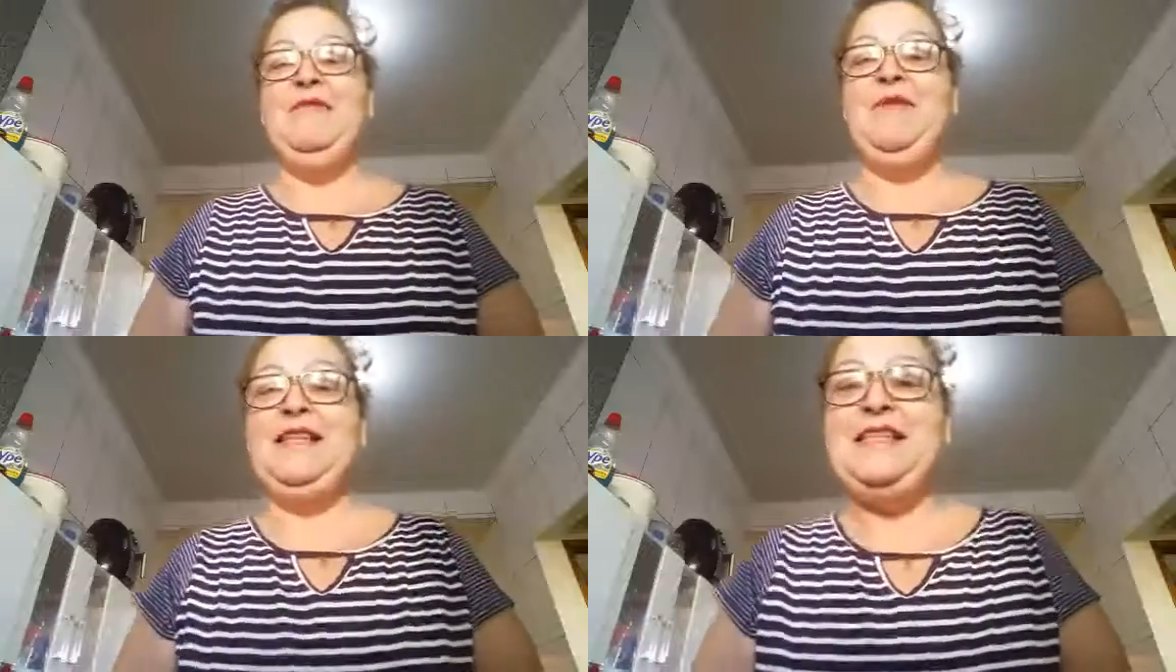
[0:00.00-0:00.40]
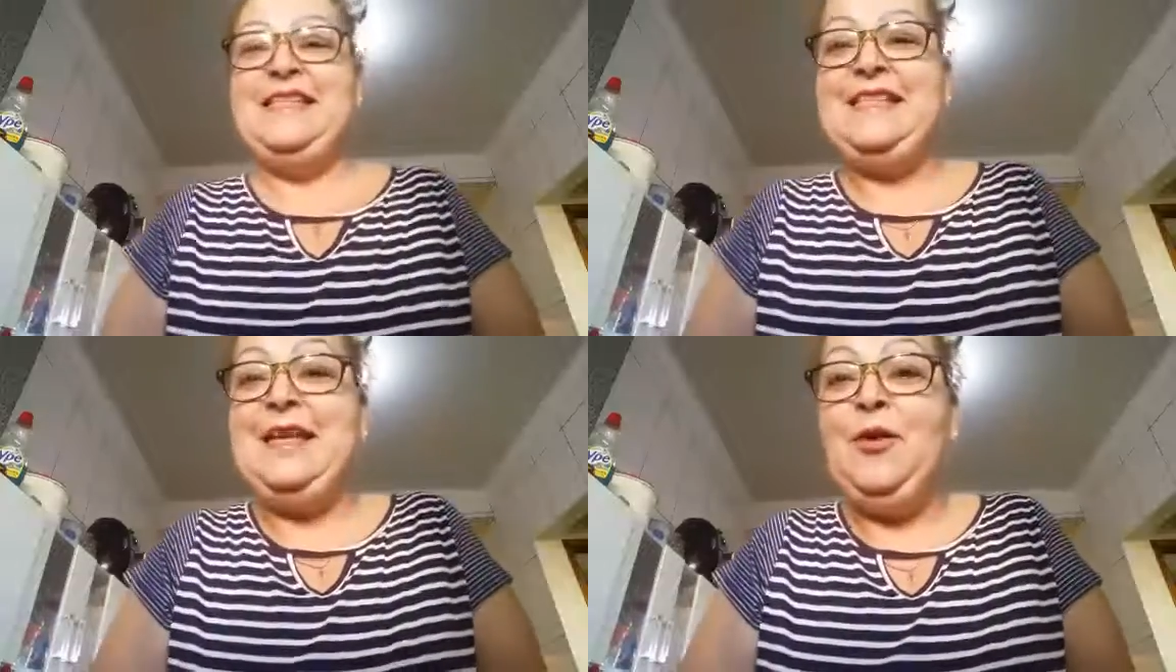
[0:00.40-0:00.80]
Mas
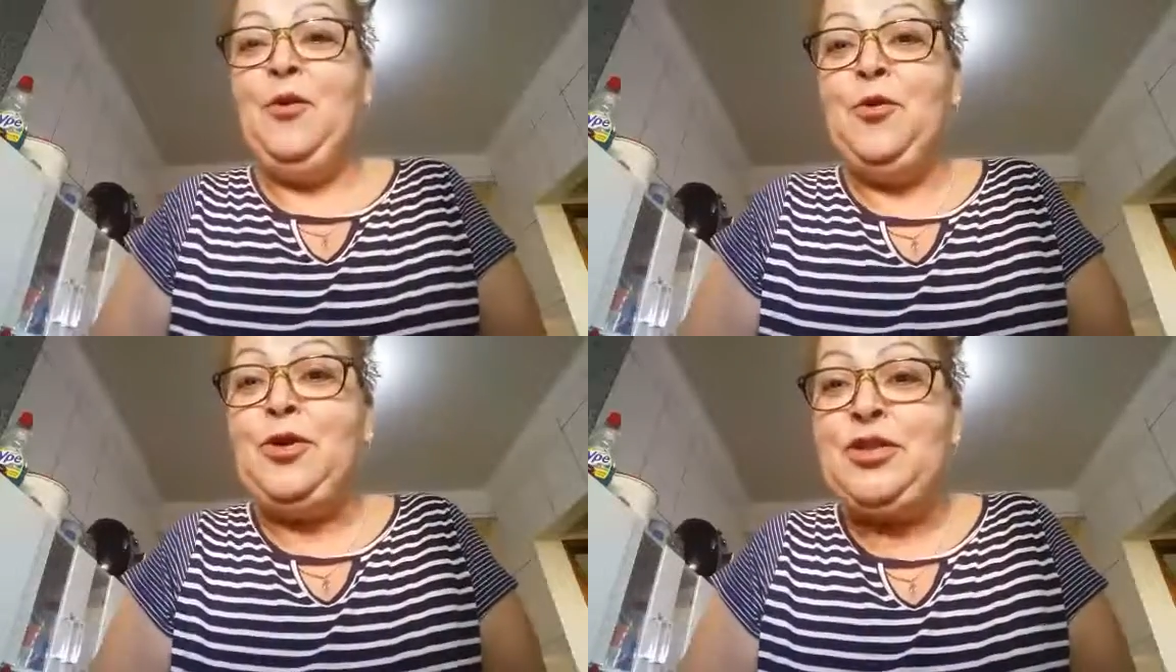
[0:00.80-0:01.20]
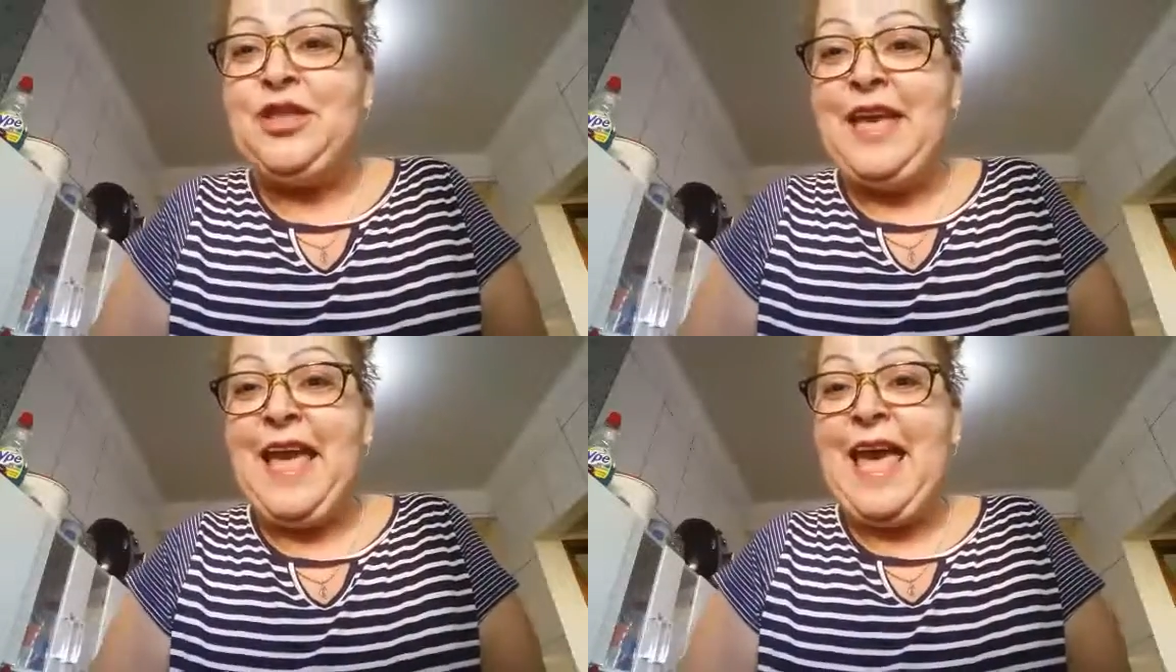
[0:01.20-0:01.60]
assim,
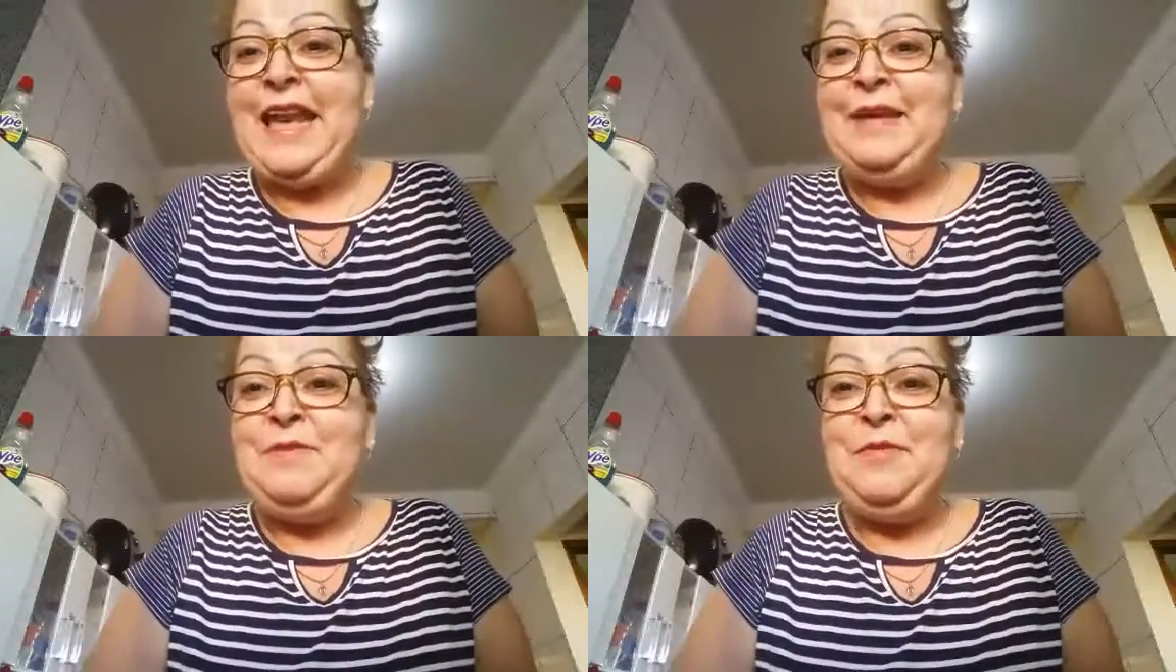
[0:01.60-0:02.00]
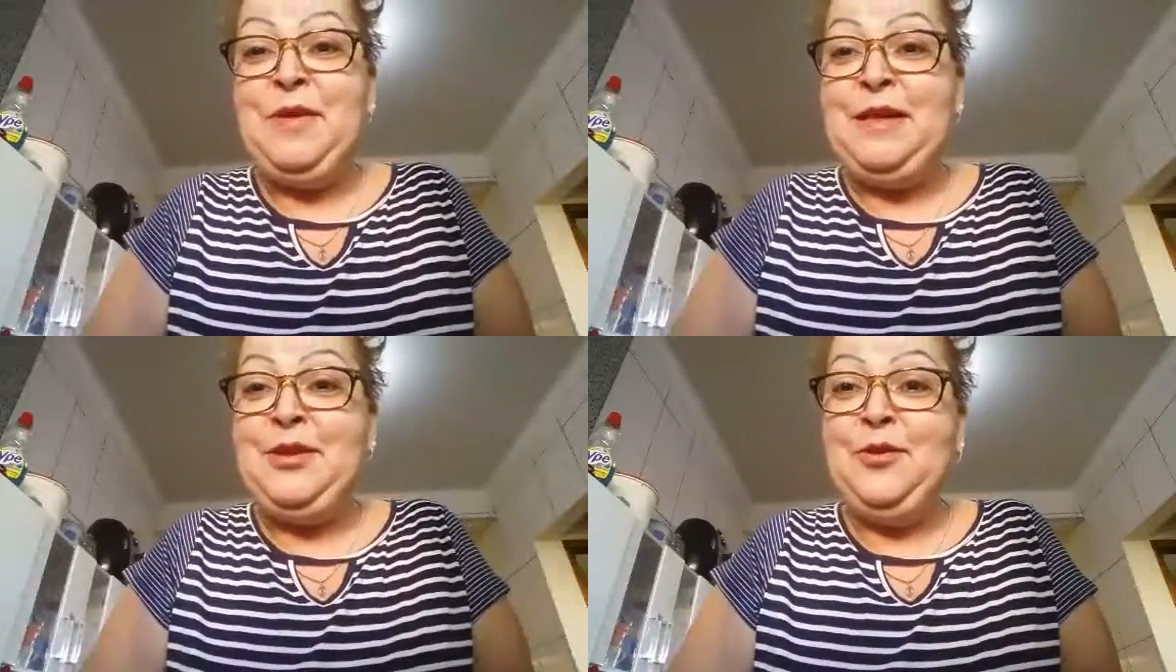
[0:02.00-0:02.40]
hoje ela me
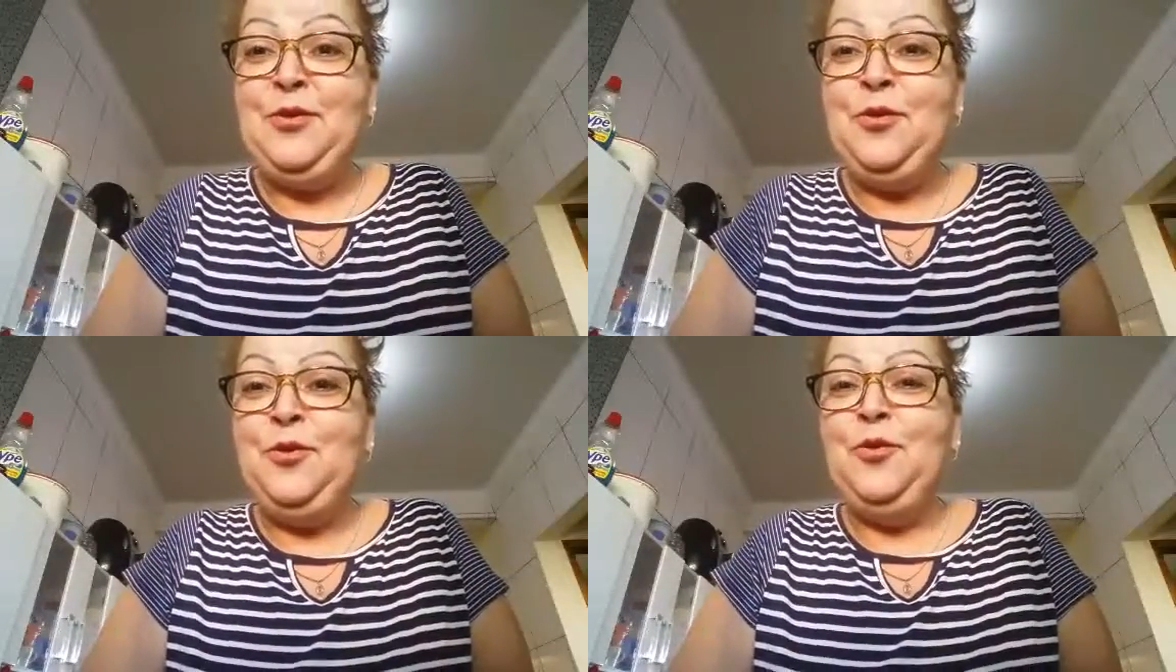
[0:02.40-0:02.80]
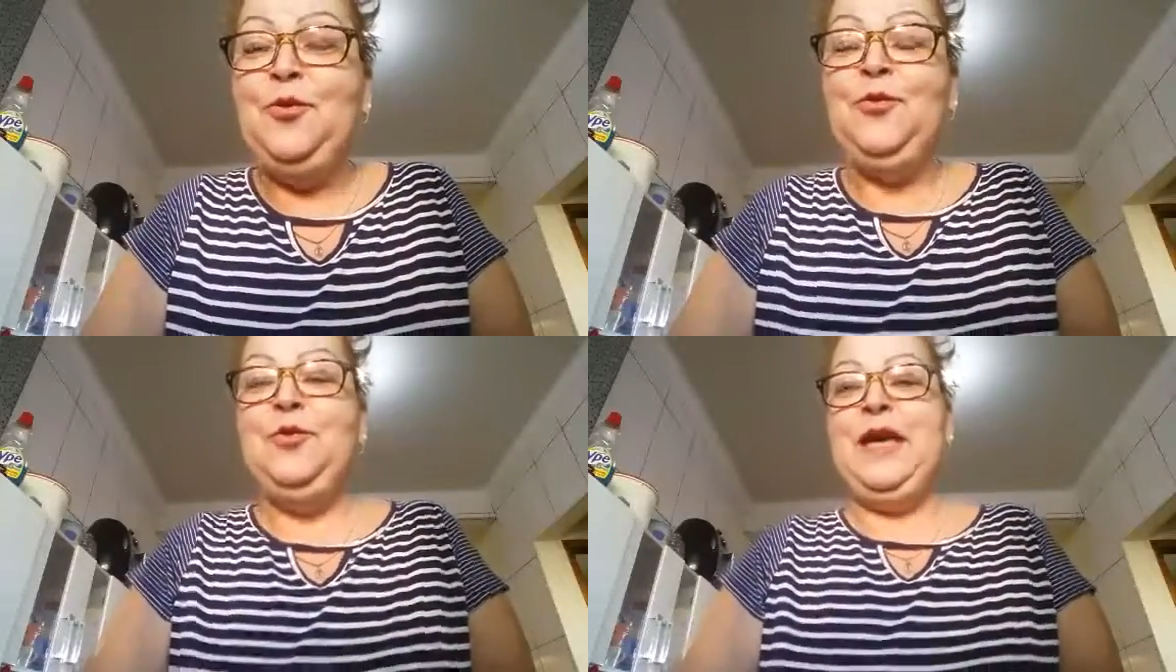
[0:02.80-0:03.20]
mandou
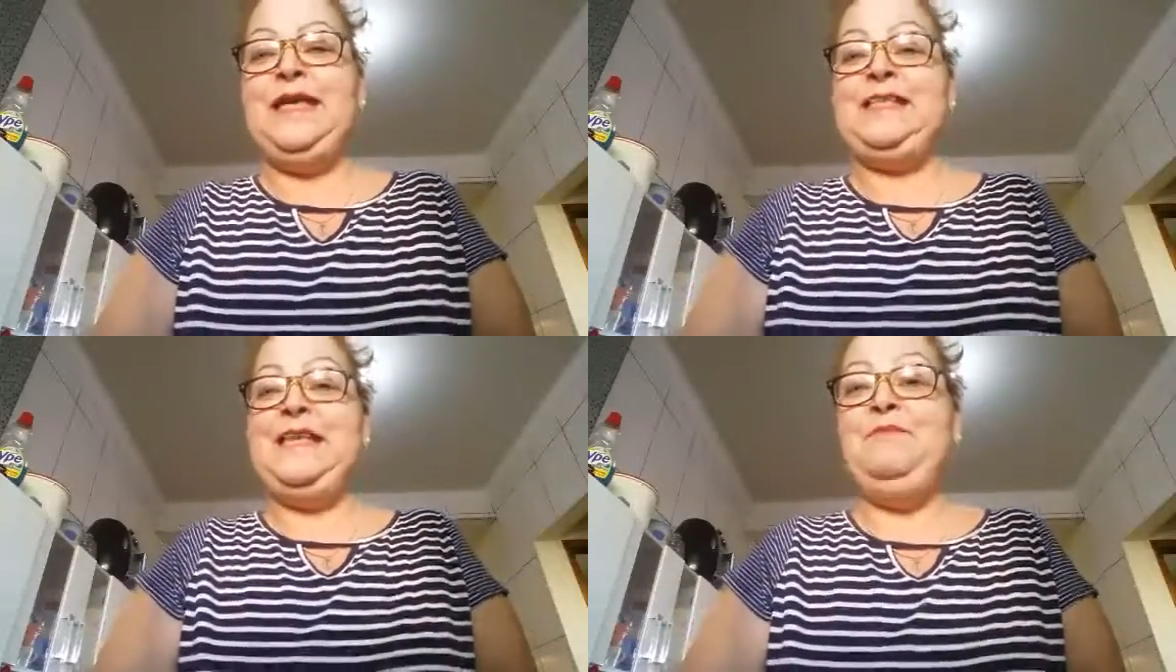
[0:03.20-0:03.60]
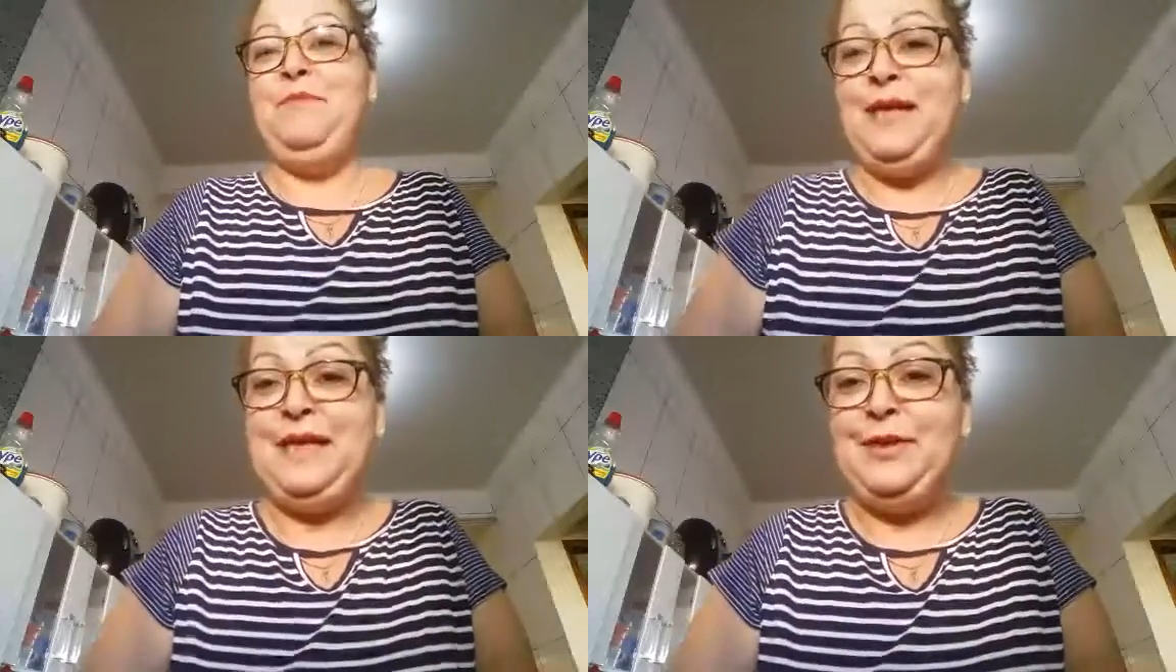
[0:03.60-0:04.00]
um
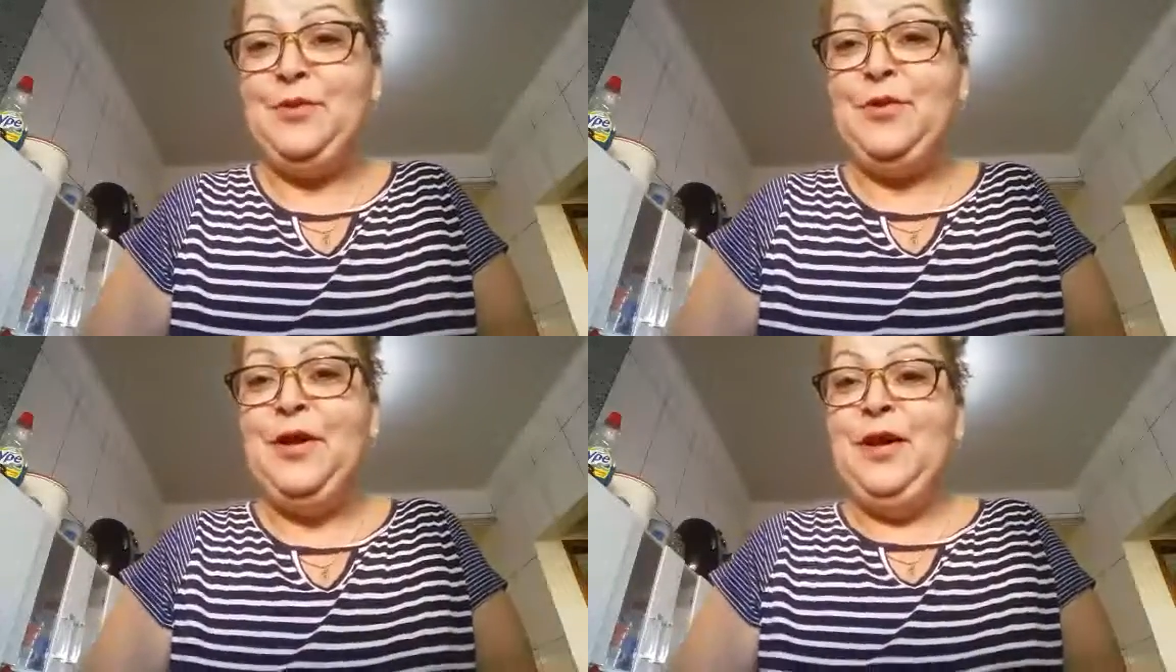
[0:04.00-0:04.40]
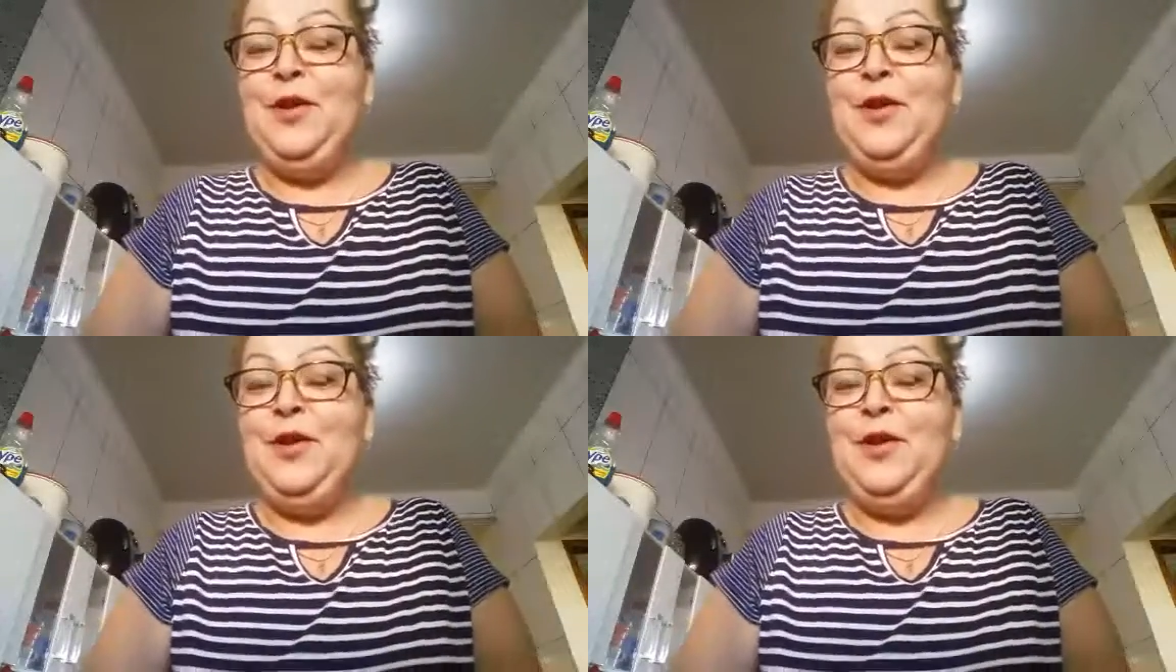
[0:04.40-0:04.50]
recebido.